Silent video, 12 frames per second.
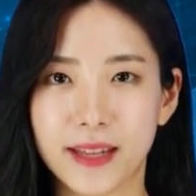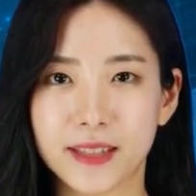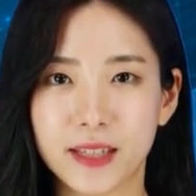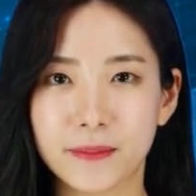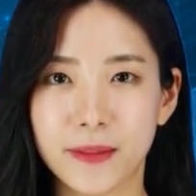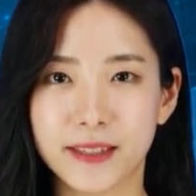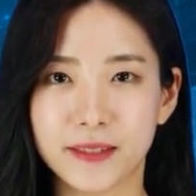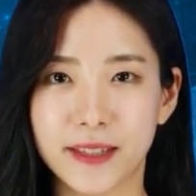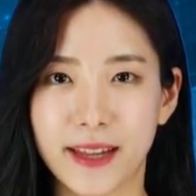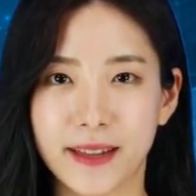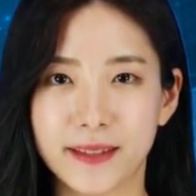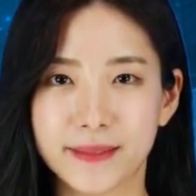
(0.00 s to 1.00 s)

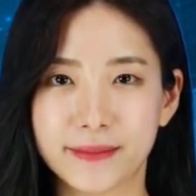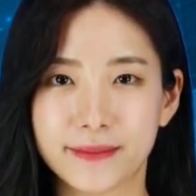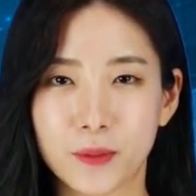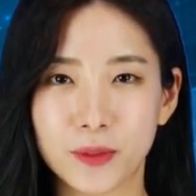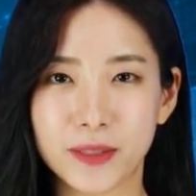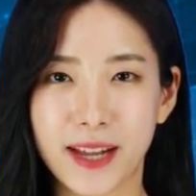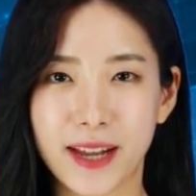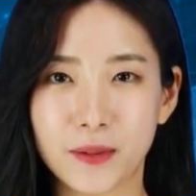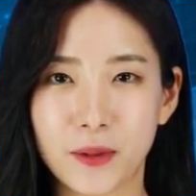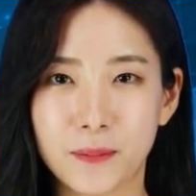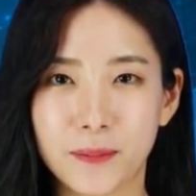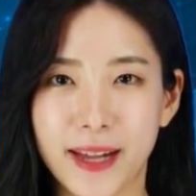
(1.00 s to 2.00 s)
Akibatnya,
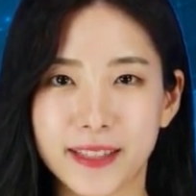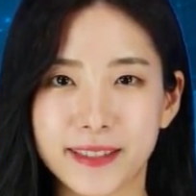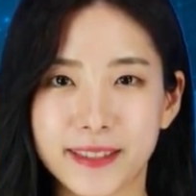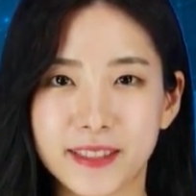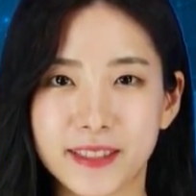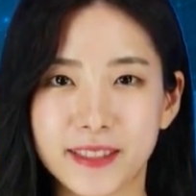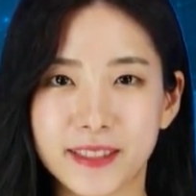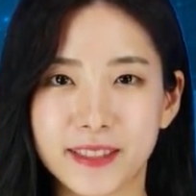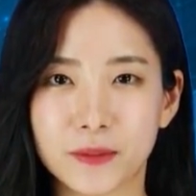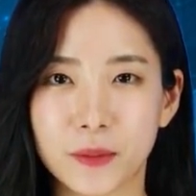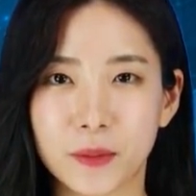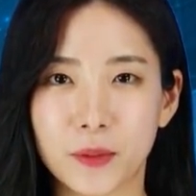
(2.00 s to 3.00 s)
usaha koperasi
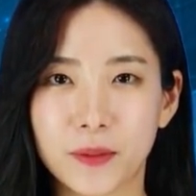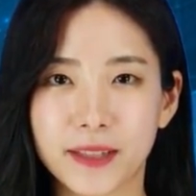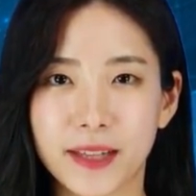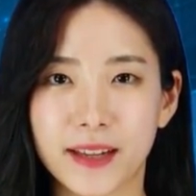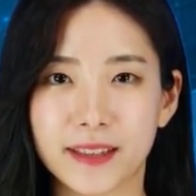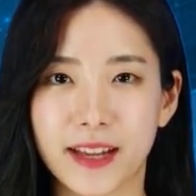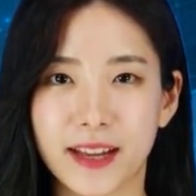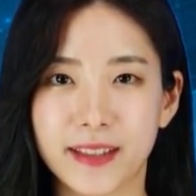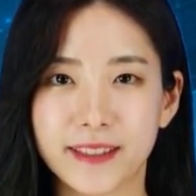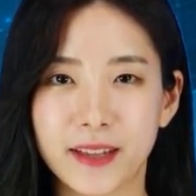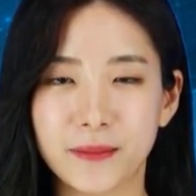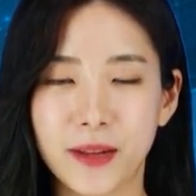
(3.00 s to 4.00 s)
turun
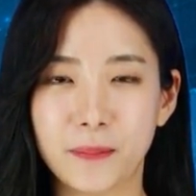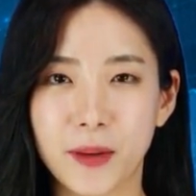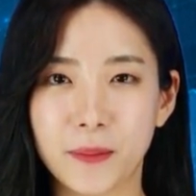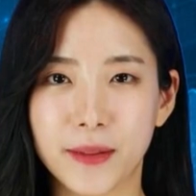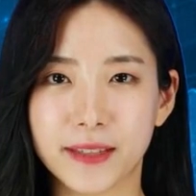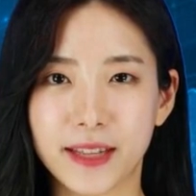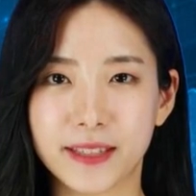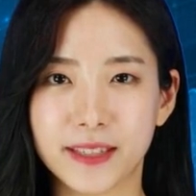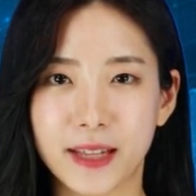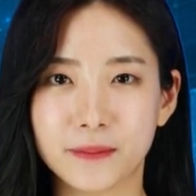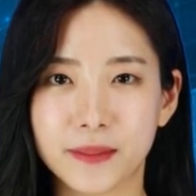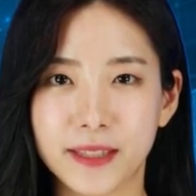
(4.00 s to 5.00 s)
karena adanya
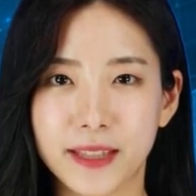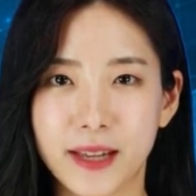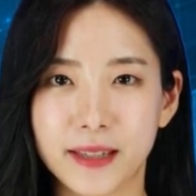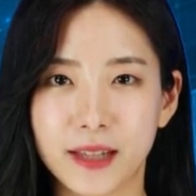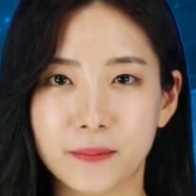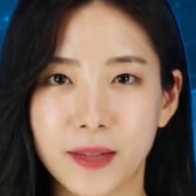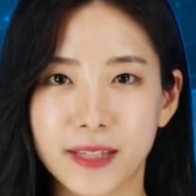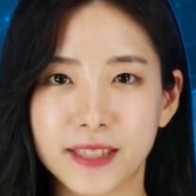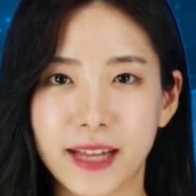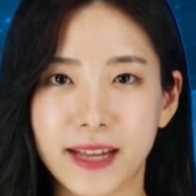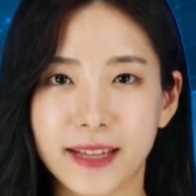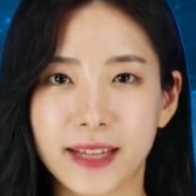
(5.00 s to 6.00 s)
pembatasan kegiatan
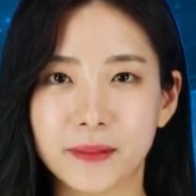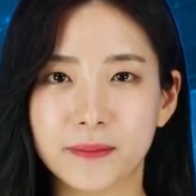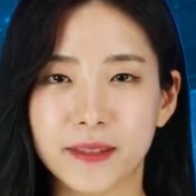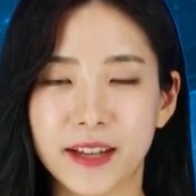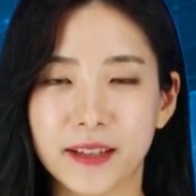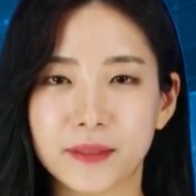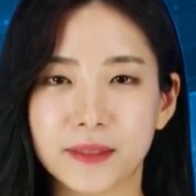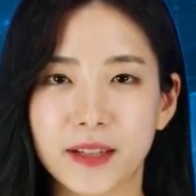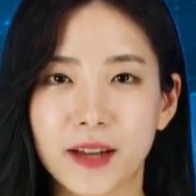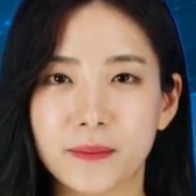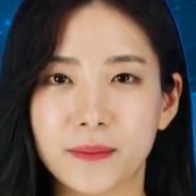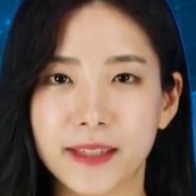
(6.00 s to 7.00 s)
masyarakat dalam
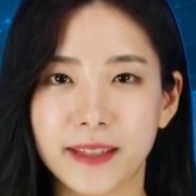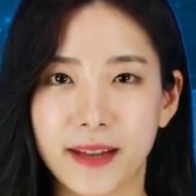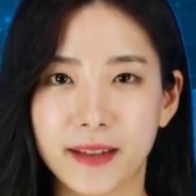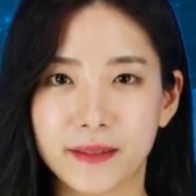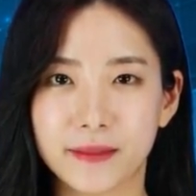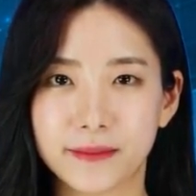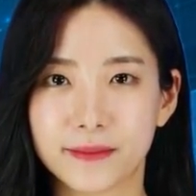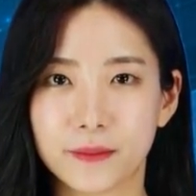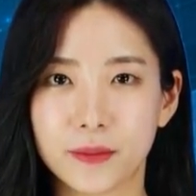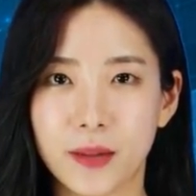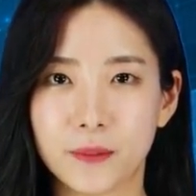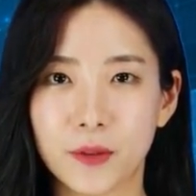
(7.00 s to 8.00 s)
skala besar.
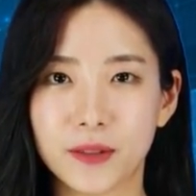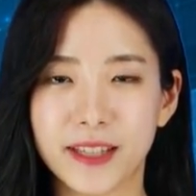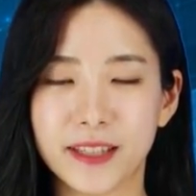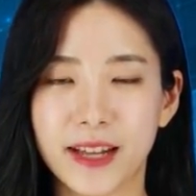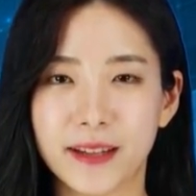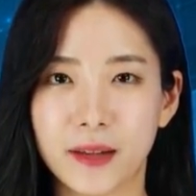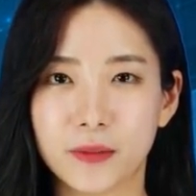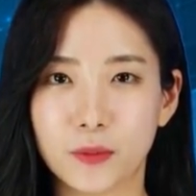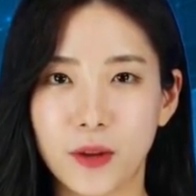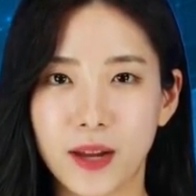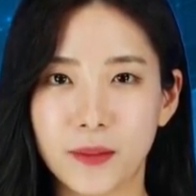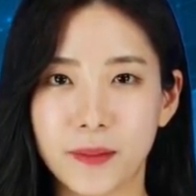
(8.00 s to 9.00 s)
Namun di tangan
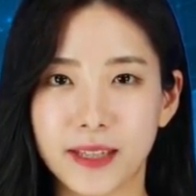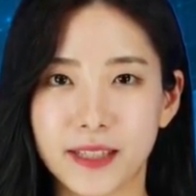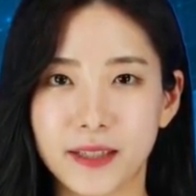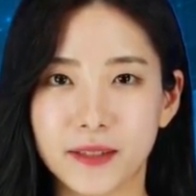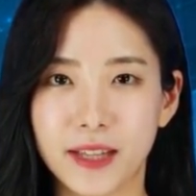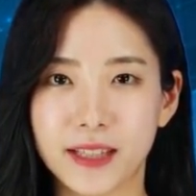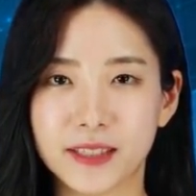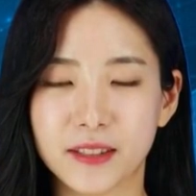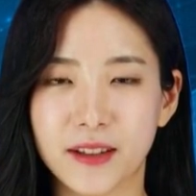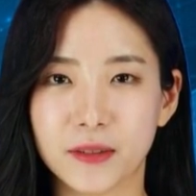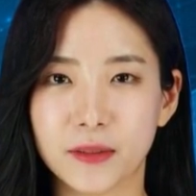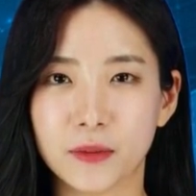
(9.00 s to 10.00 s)
Muhammad Indra
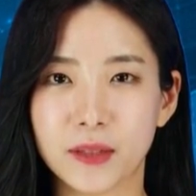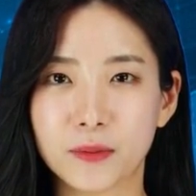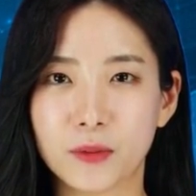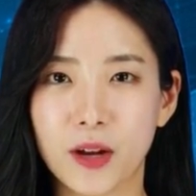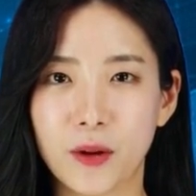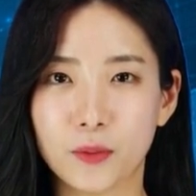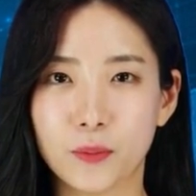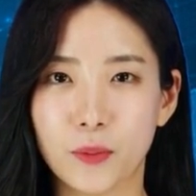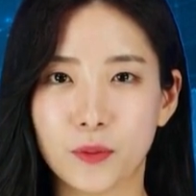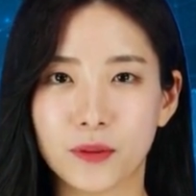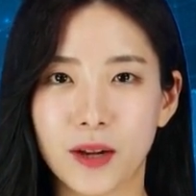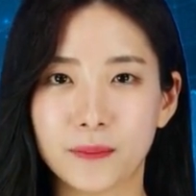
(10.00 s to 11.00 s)
selaku Ketua
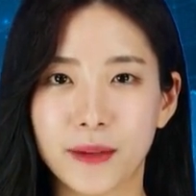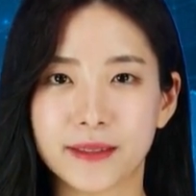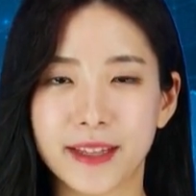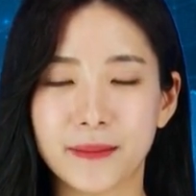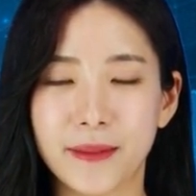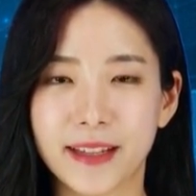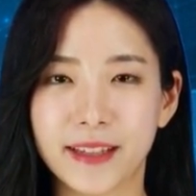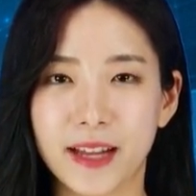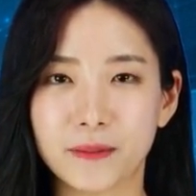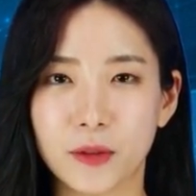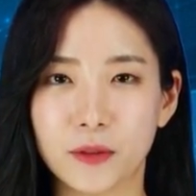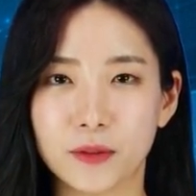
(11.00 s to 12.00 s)
Umum
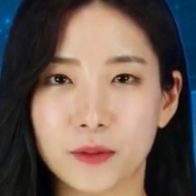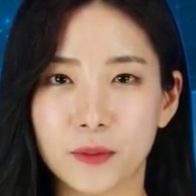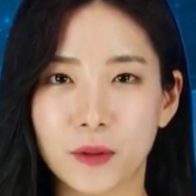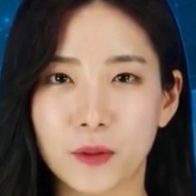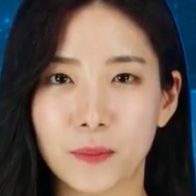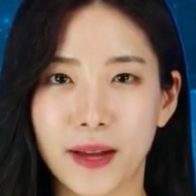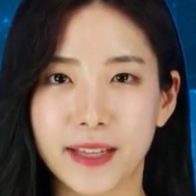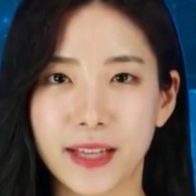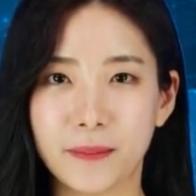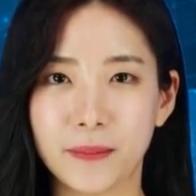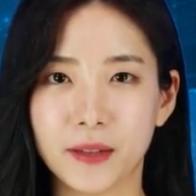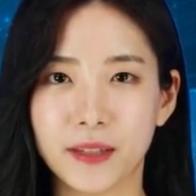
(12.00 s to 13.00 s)
KPPDK terus
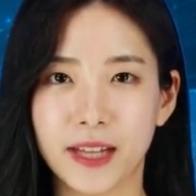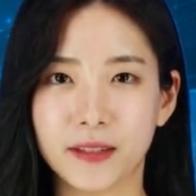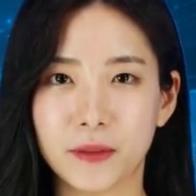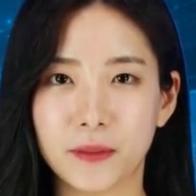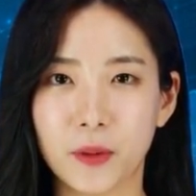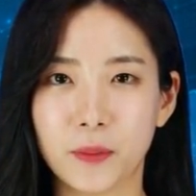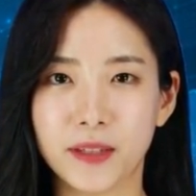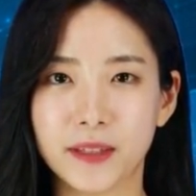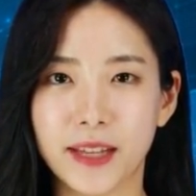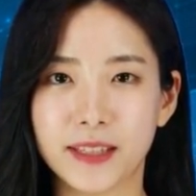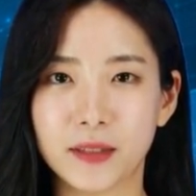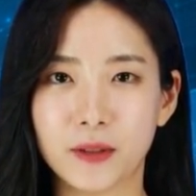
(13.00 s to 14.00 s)
berupaya bangkit untuk
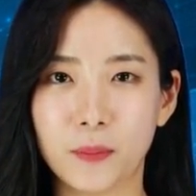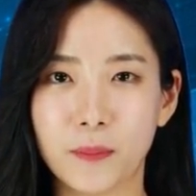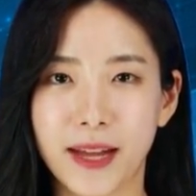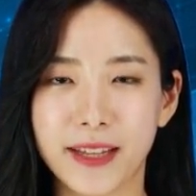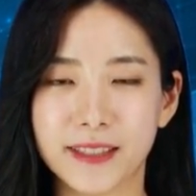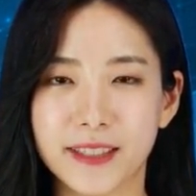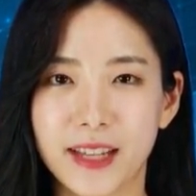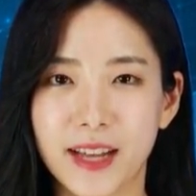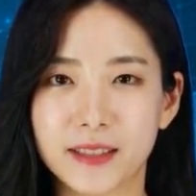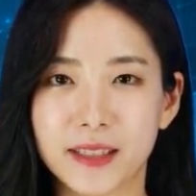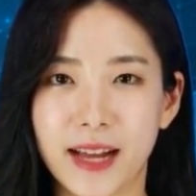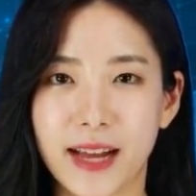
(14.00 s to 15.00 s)
menjadi koperasi
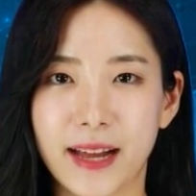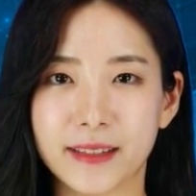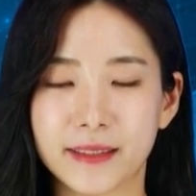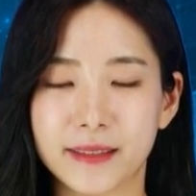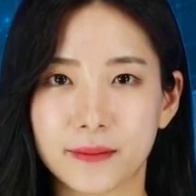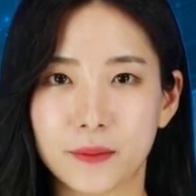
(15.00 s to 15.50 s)
yang sehat.